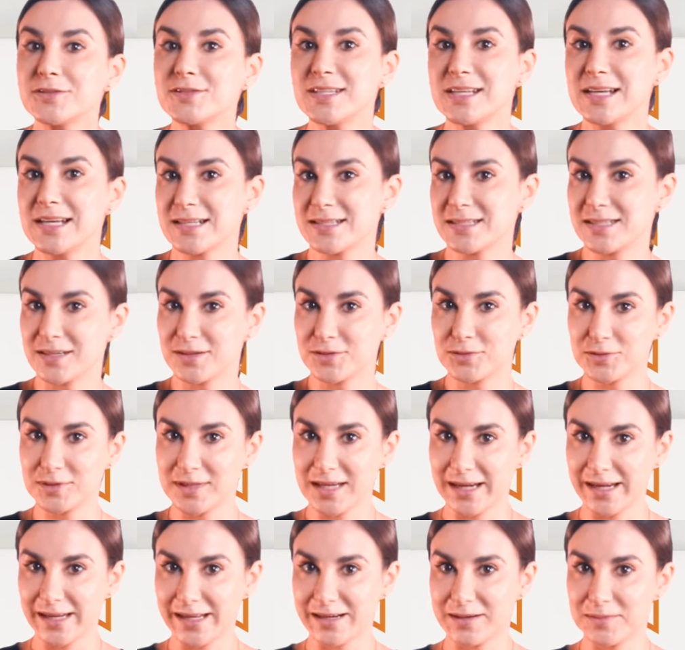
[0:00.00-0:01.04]
de la
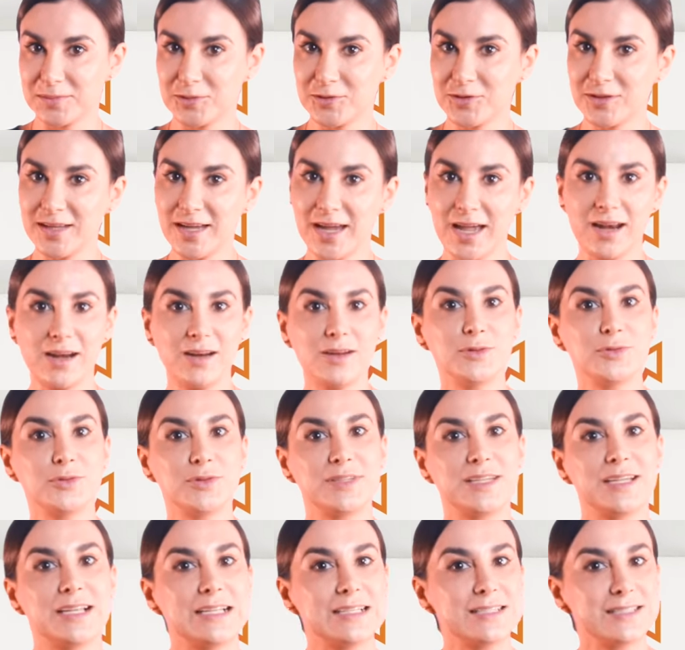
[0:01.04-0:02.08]
Segunda Guerra Mundial
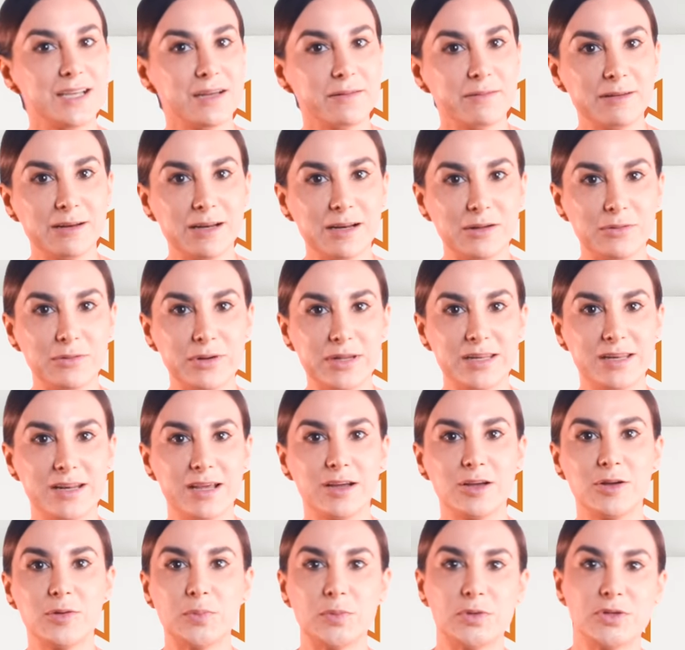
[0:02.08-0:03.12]
utilizaban la orina
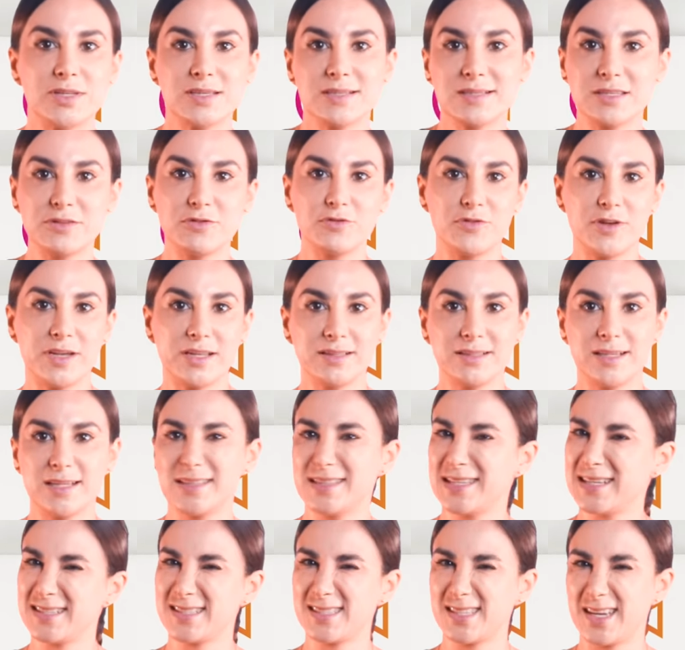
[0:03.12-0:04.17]
como
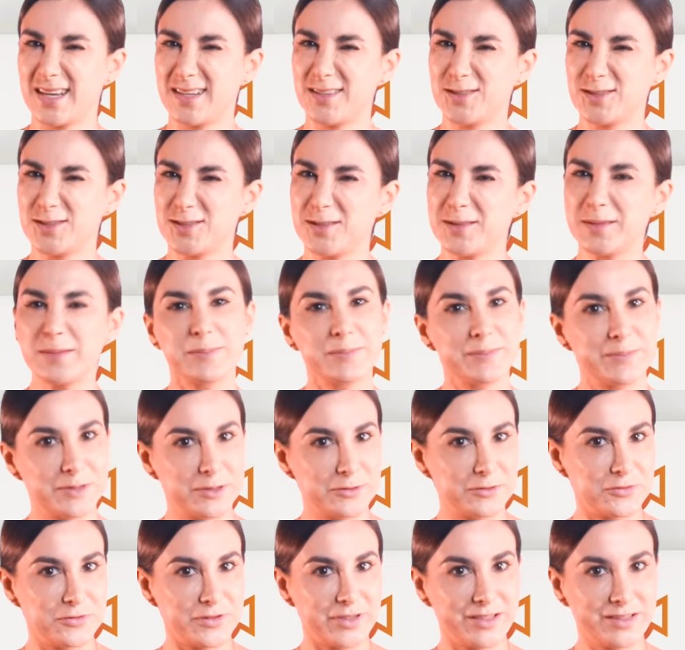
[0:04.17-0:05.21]
desinfectante asqueroso, pero
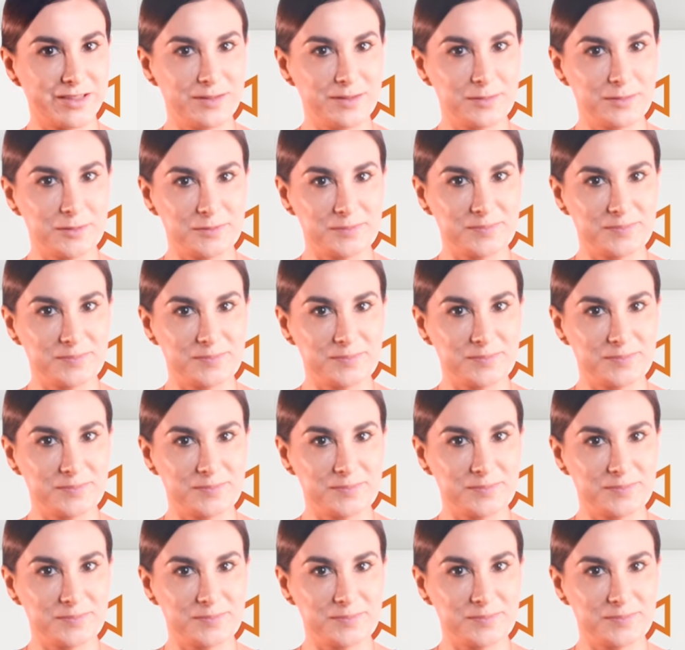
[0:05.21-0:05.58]
efectivo.